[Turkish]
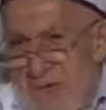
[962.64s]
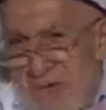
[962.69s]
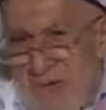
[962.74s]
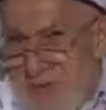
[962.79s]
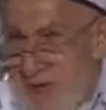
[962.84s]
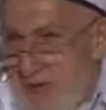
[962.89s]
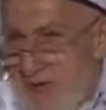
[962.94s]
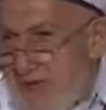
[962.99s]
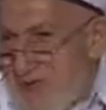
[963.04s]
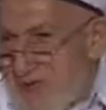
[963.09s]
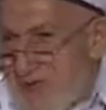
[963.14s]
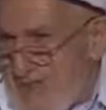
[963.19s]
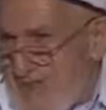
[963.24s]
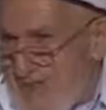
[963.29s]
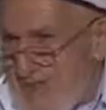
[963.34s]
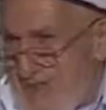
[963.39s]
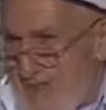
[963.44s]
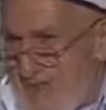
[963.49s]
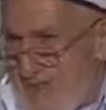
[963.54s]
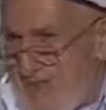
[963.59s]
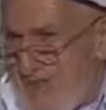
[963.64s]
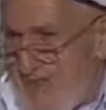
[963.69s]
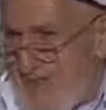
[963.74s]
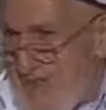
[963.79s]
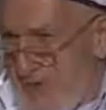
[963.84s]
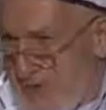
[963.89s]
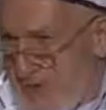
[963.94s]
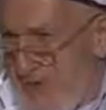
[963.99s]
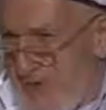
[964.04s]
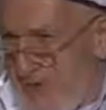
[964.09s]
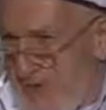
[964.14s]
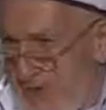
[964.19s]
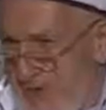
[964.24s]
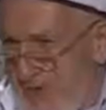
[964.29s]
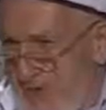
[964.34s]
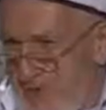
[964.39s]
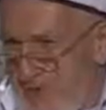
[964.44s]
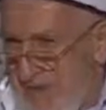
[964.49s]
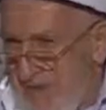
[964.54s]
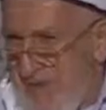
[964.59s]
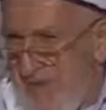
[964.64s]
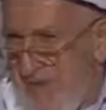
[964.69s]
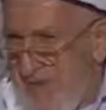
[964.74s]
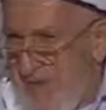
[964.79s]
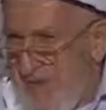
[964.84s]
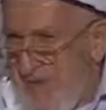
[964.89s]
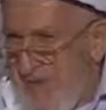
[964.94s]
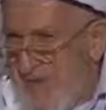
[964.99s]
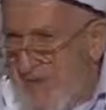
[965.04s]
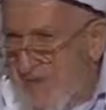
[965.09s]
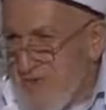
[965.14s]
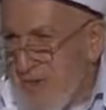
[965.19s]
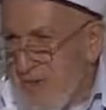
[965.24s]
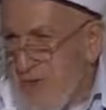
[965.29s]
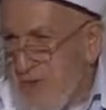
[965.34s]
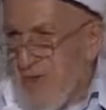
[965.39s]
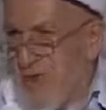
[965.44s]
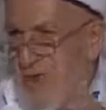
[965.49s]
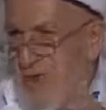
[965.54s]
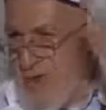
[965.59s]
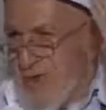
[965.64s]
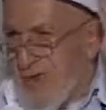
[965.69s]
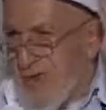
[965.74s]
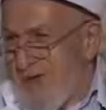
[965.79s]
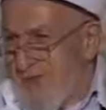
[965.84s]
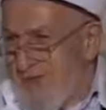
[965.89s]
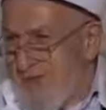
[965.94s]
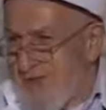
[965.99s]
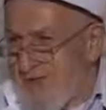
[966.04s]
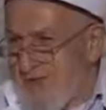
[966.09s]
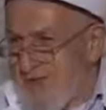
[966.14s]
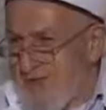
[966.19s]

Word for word: 99'unu saydım ona göre. Daha çok Allah'ın